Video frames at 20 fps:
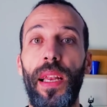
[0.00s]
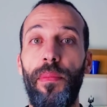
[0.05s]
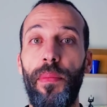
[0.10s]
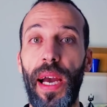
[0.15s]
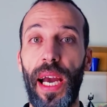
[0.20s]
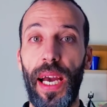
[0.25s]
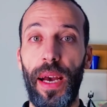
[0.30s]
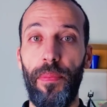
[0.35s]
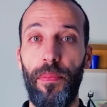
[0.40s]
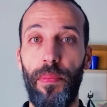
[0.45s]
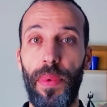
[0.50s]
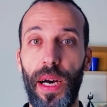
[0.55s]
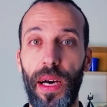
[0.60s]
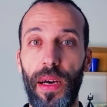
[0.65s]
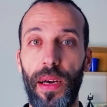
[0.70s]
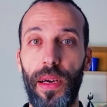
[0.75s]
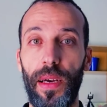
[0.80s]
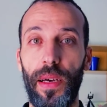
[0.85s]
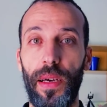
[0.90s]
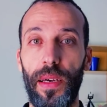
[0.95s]

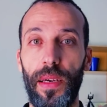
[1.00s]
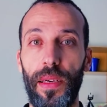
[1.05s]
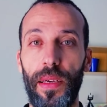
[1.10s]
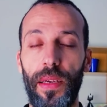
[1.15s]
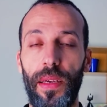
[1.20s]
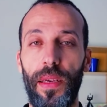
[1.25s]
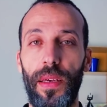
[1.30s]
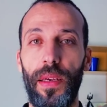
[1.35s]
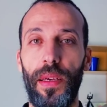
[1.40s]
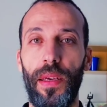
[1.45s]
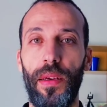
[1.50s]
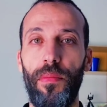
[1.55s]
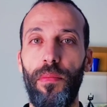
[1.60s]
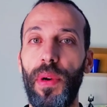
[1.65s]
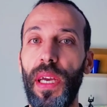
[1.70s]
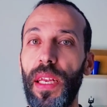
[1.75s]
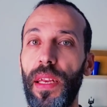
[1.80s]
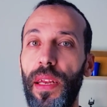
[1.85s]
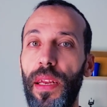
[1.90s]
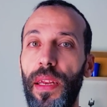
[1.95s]
المحبة
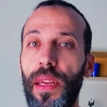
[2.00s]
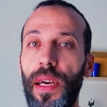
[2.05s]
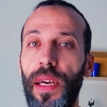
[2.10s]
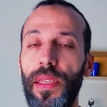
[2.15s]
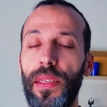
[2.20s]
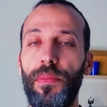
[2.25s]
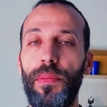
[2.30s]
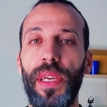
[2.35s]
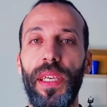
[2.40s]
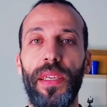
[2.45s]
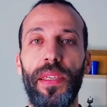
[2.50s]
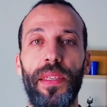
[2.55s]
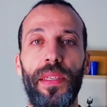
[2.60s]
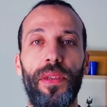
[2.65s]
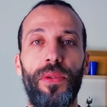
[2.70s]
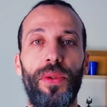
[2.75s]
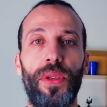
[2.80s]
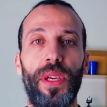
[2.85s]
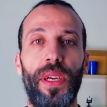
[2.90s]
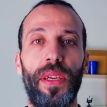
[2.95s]
بين الناس بين
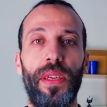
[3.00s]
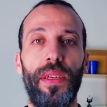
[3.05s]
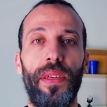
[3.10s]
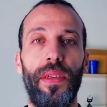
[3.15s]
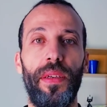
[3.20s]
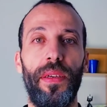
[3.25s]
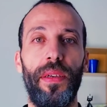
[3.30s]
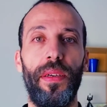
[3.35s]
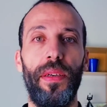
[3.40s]
الزوجين